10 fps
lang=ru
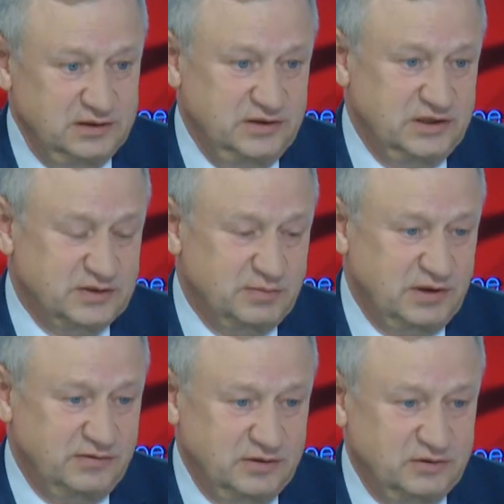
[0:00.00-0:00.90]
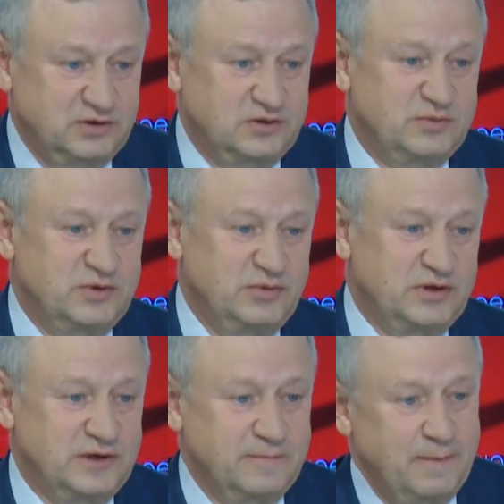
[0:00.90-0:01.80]
дикие сплавы, но, но тем не
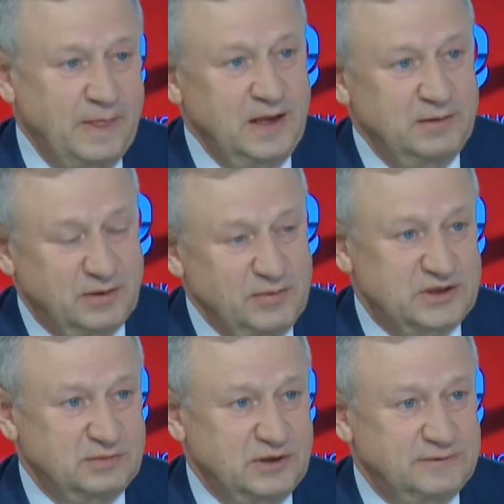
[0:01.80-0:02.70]
менее, поменьше было.